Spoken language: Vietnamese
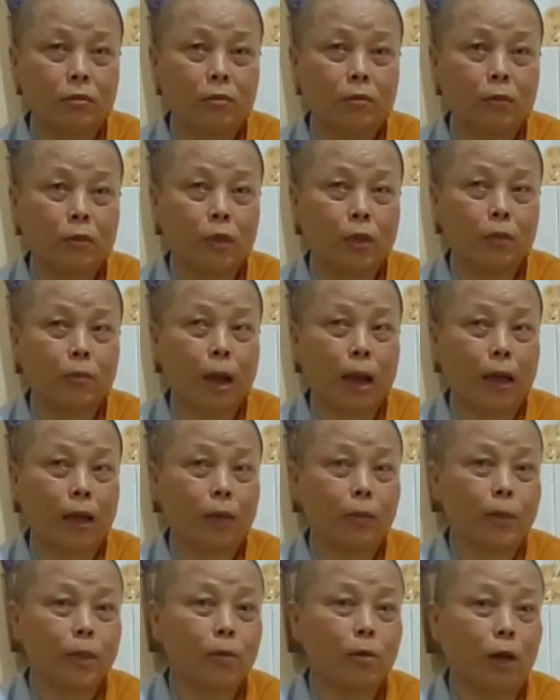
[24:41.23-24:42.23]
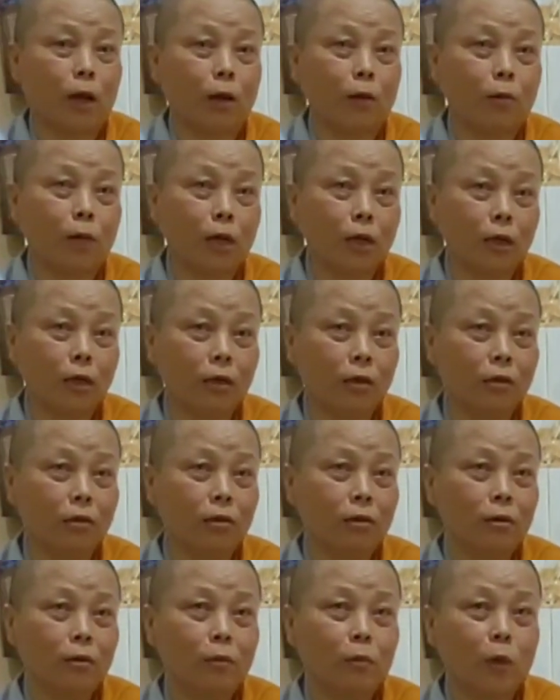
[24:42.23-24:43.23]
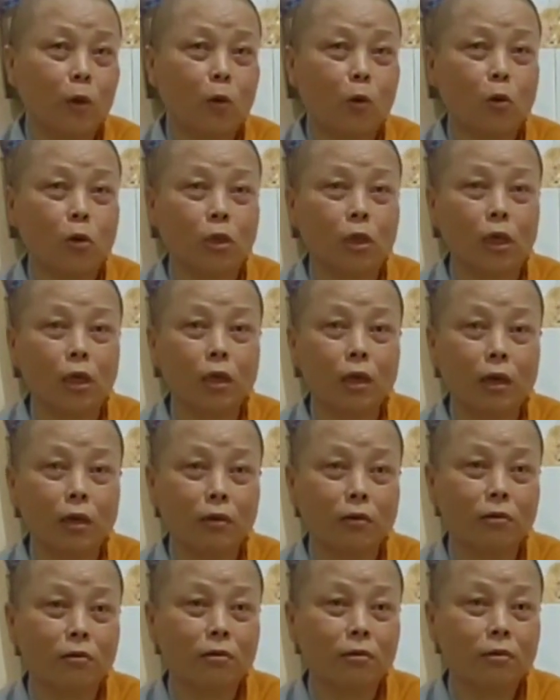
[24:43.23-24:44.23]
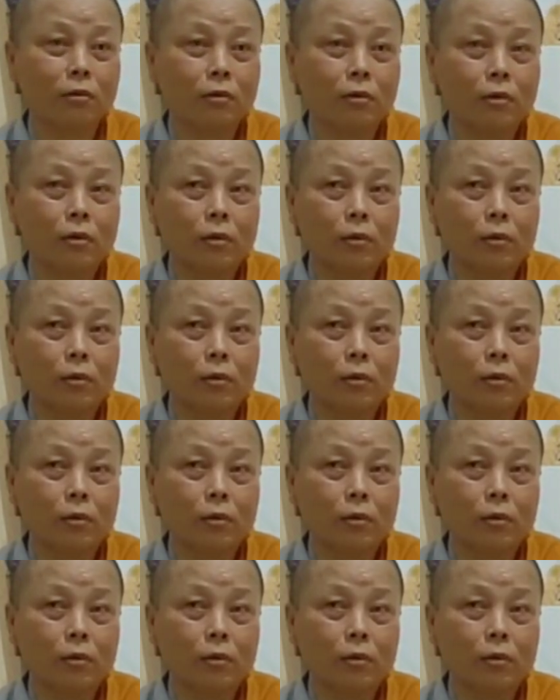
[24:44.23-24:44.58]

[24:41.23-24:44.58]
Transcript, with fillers: như bà đó bà thiếu nợ quá đi, bà cuồng chí rồi. Dạ.